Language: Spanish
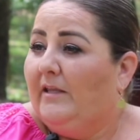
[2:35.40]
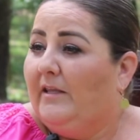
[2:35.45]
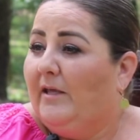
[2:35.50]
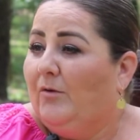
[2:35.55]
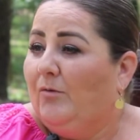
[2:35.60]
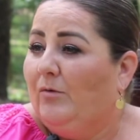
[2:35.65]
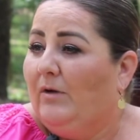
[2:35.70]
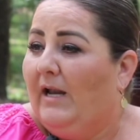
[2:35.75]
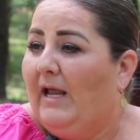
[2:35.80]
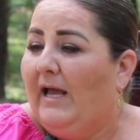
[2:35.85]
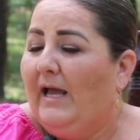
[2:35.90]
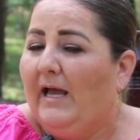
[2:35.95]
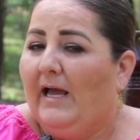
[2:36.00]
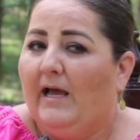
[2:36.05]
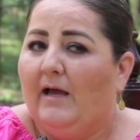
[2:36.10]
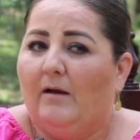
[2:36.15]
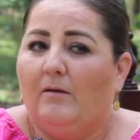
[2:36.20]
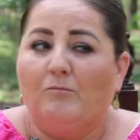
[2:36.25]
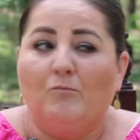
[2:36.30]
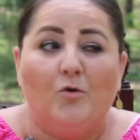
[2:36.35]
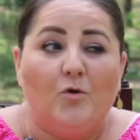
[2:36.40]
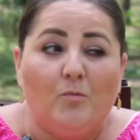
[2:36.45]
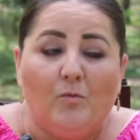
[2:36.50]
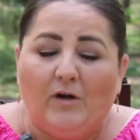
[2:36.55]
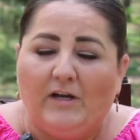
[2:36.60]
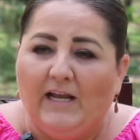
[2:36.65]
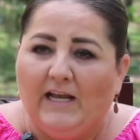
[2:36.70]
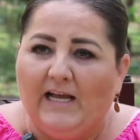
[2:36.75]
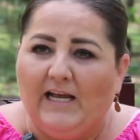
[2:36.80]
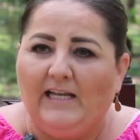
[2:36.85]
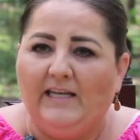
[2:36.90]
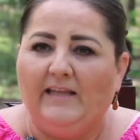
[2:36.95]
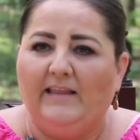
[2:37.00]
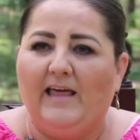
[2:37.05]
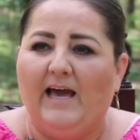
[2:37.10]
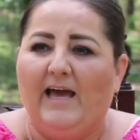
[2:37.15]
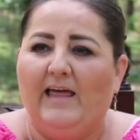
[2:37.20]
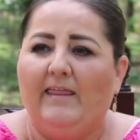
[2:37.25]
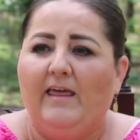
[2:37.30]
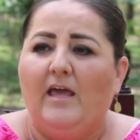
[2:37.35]
una muy buena
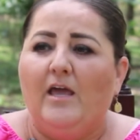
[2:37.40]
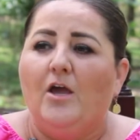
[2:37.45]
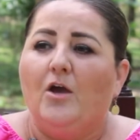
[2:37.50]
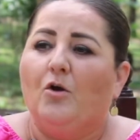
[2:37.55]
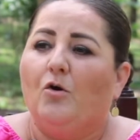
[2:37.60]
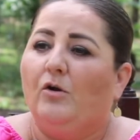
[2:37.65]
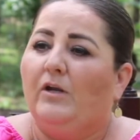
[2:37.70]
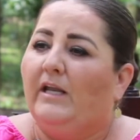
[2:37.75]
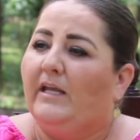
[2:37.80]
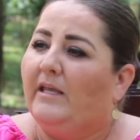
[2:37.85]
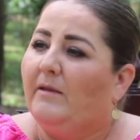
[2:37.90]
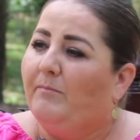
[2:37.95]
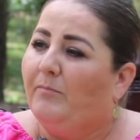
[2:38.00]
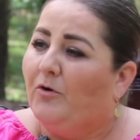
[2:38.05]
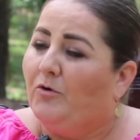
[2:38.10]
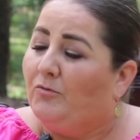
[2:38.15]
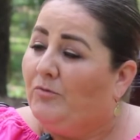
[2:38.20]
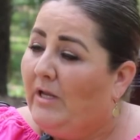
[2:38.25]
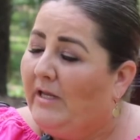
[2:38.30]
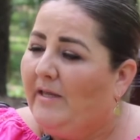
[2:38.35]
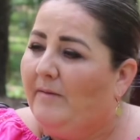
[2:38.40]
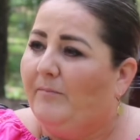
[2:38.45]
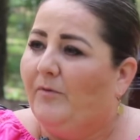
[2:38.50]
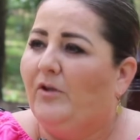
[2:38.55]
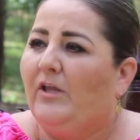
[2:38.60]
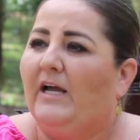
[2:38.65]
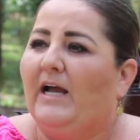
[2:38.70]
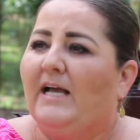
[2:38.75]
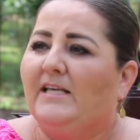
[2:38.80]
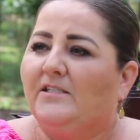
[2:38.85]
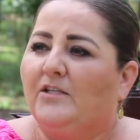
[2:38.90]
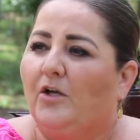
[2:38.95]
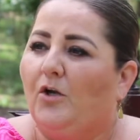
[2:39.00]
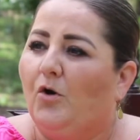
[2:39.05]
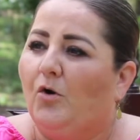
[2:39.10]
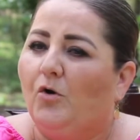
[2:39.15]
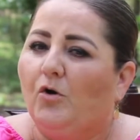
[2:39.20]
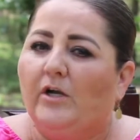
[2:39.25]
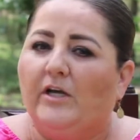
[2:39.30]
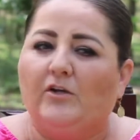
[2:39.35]
calidad, con equipo, un equipo de gas
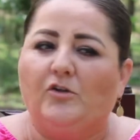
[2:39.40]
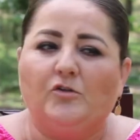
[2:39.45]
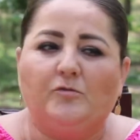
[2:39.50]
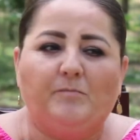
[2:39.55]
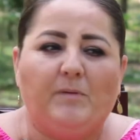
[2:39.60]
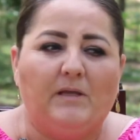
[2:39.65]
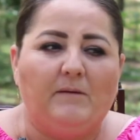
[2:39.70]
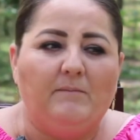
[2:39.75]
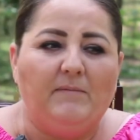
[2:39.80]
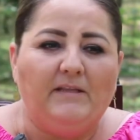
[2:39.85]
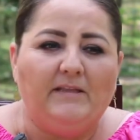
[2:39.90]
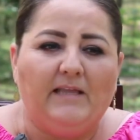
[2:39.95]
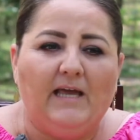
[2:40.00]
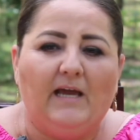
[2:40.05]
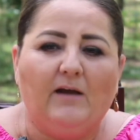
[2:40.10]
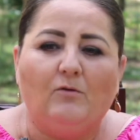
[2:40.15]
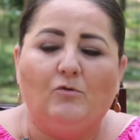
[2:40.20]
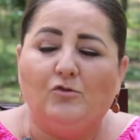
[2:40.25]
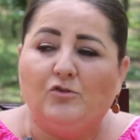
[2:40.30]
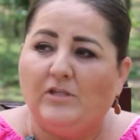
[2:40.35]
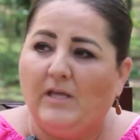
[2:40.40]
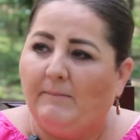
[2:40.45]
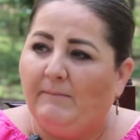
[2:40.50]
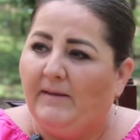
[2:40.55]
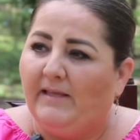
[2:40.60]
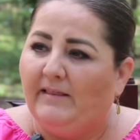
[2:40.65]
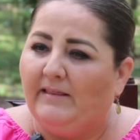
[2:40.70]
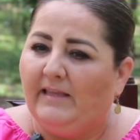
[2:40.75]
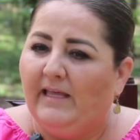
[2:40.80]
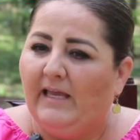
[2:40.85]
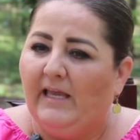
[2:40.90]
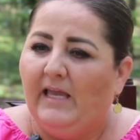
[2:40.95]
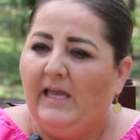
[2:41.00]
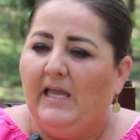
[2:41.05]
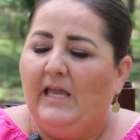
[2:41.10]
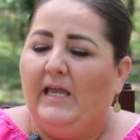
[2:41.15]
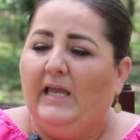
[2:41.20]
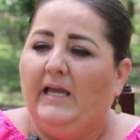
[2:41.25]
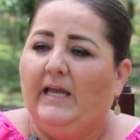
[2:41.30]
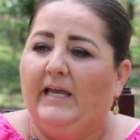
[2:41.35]
cloro que nos permita justamente
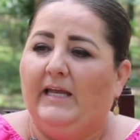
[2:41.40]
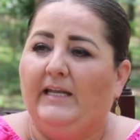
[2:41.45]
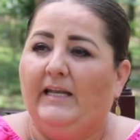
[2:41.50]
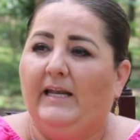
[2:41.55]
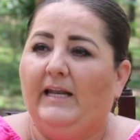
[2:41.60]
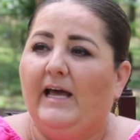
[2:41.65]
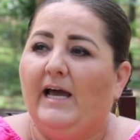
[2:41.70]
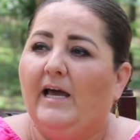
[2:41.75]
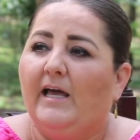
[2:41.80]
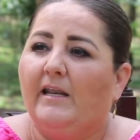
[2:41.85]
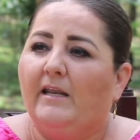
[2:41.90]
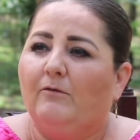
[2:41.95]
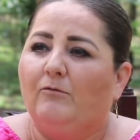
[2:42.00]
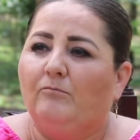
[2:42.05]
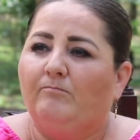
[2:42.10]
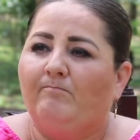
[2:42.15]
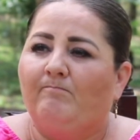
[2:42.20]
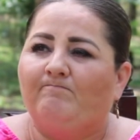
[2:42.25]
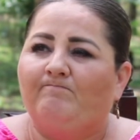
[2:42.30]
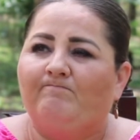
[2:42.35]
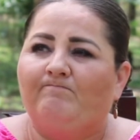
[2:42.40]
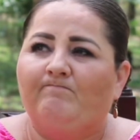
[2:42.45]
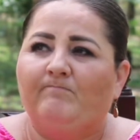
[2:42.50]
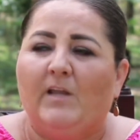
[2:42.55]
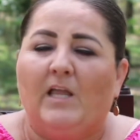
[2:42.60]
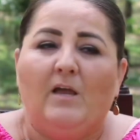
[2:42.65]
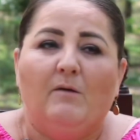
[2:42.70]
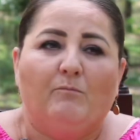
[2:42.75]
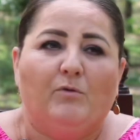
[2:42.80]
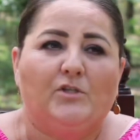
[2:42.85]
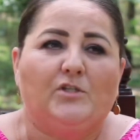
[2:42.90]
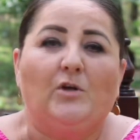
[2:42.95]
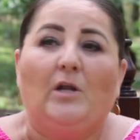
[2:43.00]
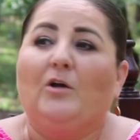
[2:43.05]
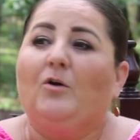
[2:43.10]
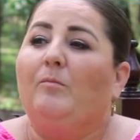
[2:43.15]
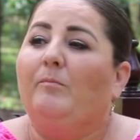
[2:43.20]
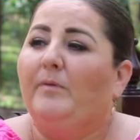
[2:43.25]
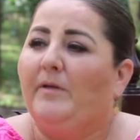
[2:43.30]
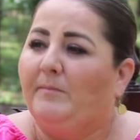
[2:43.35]
generar mm, pues el
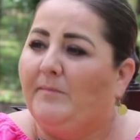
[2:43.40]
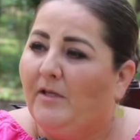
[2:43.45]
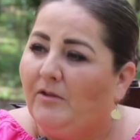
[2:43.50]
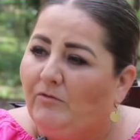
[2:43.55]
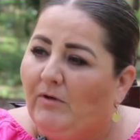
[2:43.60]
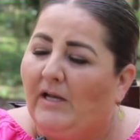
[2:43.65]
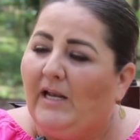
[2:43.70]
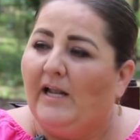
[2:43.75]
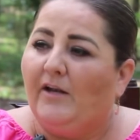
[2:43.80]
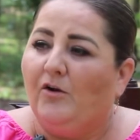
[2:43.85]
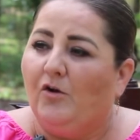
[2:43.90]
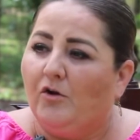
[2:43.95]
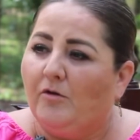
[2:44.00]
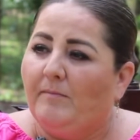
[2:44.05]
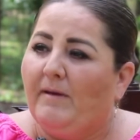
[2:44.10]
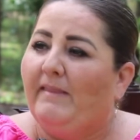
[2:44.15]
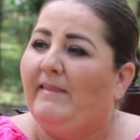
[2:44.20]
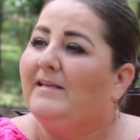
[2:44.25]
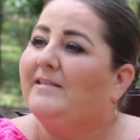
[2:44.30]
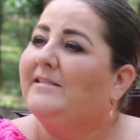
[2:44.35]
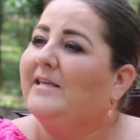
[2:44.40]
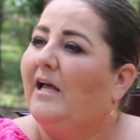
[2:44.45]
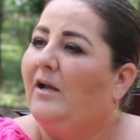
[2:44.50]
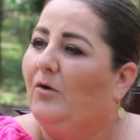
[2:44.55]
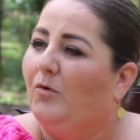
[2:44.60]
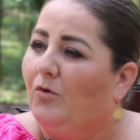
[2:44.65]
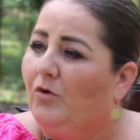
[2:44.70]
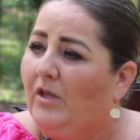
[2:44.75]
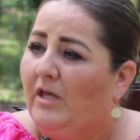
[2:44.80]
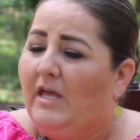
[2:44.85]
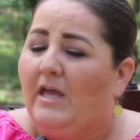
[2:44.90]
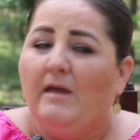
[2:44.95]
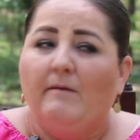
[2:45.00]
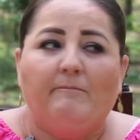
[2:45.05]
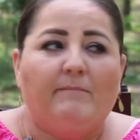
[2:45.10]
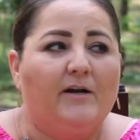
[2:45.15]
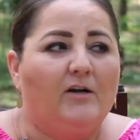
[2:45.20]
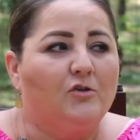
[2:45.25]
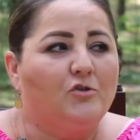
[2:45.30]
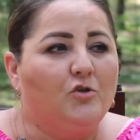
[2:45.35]
cumplimiento a la norma de salud,
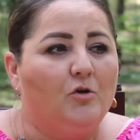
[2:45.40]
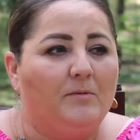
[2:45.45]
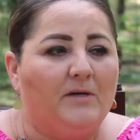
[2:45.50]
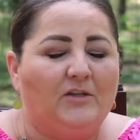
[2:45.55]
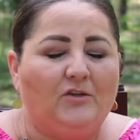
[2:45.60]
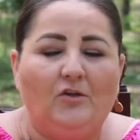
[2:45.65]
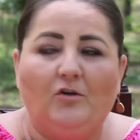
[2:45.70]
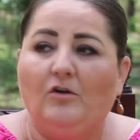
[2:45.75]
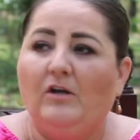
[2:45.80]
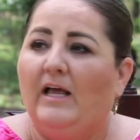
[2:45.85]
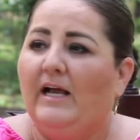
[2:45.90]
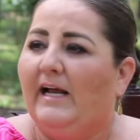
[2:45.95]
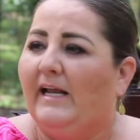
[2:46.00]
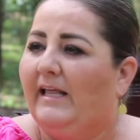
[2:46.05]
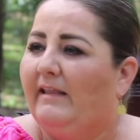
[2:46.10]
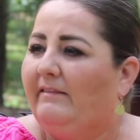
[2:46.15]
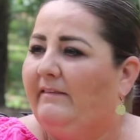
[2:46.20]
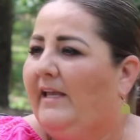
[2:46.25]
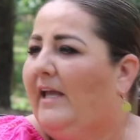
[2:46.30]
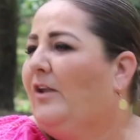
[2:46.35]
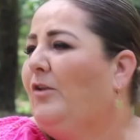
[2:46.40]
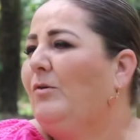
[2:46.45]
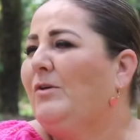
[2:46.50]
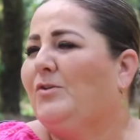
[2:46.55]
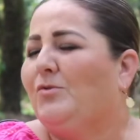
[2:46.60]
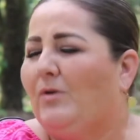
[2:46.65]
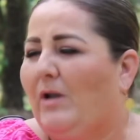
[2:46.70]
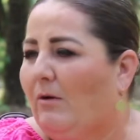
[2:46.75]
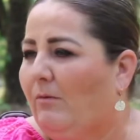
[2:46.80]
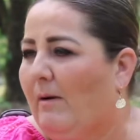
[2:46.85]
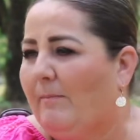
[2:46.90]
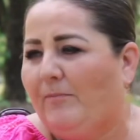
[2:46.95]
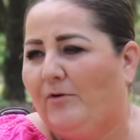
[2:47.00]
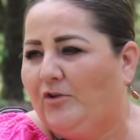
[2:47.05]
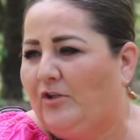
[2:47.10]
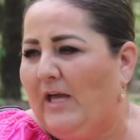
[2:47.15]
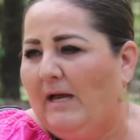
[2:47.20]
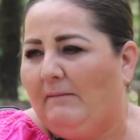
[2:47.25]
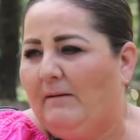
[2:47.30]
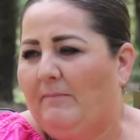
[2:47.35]
pero sobre todo la garantía, no es un agua
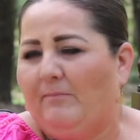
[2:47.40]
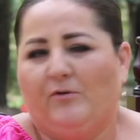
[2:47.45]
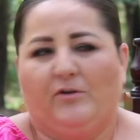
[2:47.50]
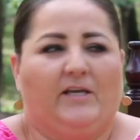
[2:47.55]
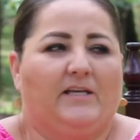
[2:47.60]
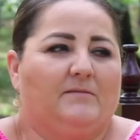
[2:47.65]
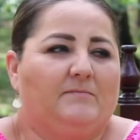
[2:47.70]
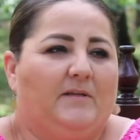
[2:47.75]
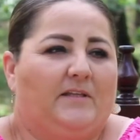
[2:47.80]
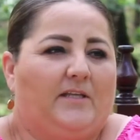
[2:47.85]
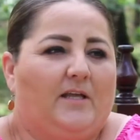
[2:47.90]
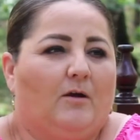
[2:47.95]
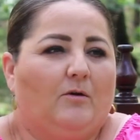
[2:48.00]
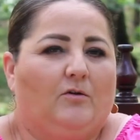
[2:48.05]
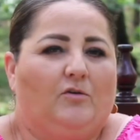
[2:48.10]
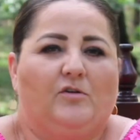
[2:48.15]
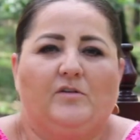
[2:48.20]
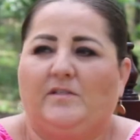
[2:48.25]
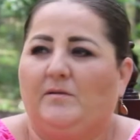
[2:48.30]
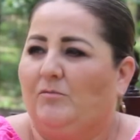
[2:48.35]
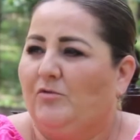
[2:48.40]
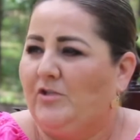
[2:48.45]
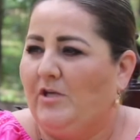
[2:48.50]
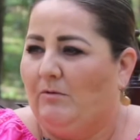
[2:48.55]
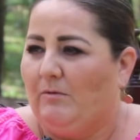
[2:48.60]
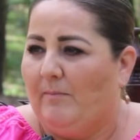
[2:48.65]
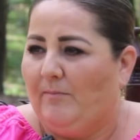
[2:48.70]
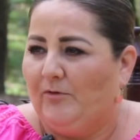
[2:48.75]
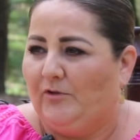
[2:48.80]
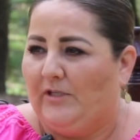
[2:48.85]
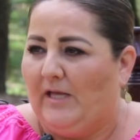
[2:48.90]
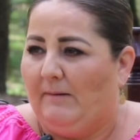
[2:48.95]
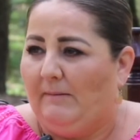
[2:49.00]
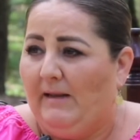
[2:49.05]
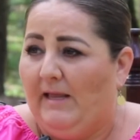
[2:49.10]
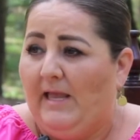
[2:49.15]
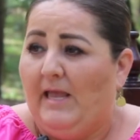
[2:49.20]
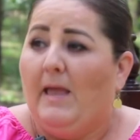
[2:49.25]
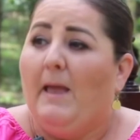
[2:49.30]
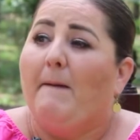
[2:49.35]
potable, porque es mentira cuando decimos agua
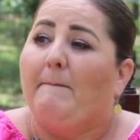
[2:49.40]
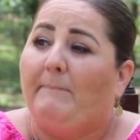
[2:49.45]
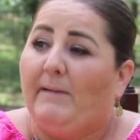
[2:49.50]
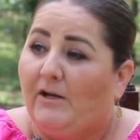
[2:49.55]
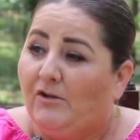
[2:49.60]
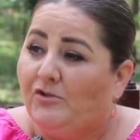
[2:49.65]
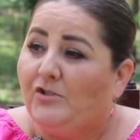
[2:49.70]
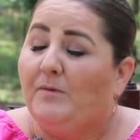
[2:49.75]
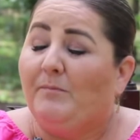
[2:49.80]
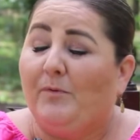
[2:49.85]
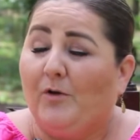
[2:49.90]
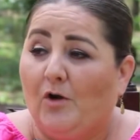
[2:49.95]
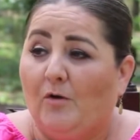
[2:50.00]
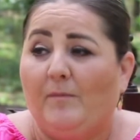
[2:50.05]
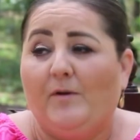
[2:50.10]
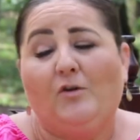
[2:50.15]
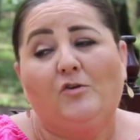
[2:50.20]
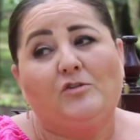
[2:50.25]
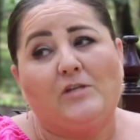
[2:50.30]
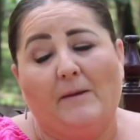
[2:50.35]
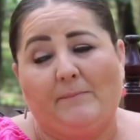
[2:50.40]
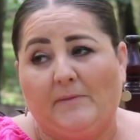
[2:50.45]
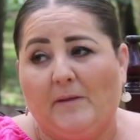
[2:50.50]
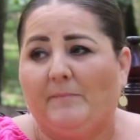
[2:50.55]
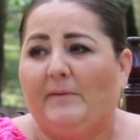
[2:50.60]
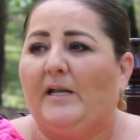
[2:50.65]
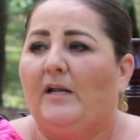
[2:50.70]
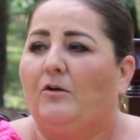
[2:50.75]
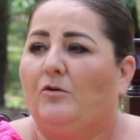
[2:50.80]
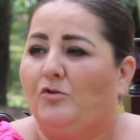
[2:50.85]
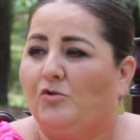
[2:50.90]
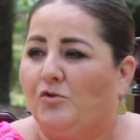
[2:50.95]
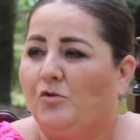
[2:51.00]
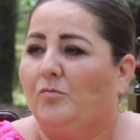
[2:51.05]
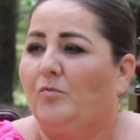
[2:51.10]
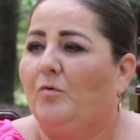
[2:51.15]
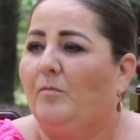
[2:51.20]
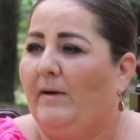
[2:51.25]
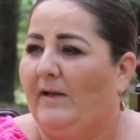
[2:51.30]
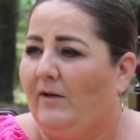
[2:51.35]
potable, pero sí por lo menos apta para el
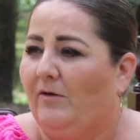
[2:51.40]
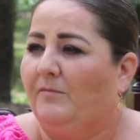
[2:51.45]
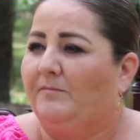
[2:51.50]
consumo humano.